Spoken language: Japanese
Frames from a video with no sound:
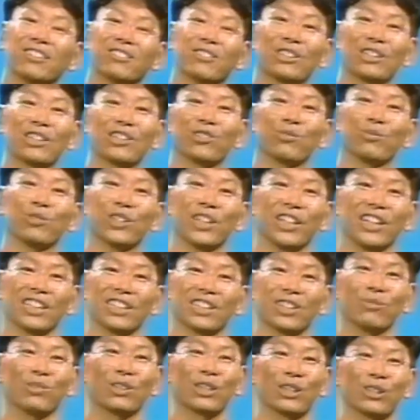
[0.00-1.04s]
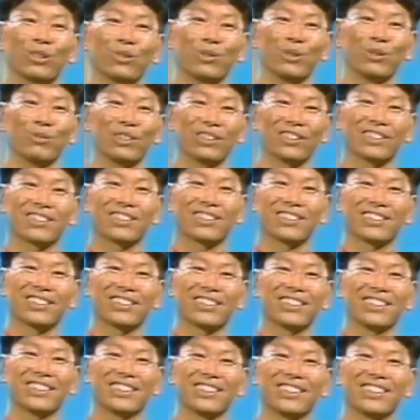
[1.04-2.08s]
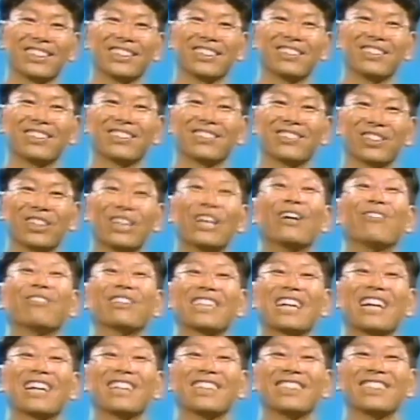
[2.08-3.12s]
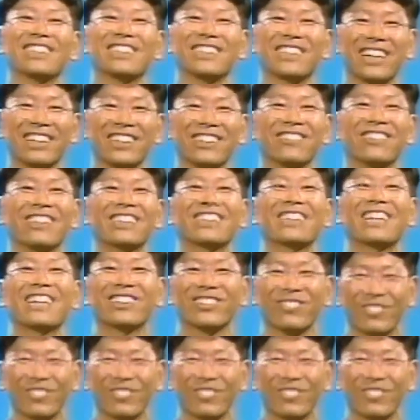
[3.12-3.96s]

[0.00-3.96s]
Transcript: 私も狙ってみたいと思いますそれではまた次回お会いしたいと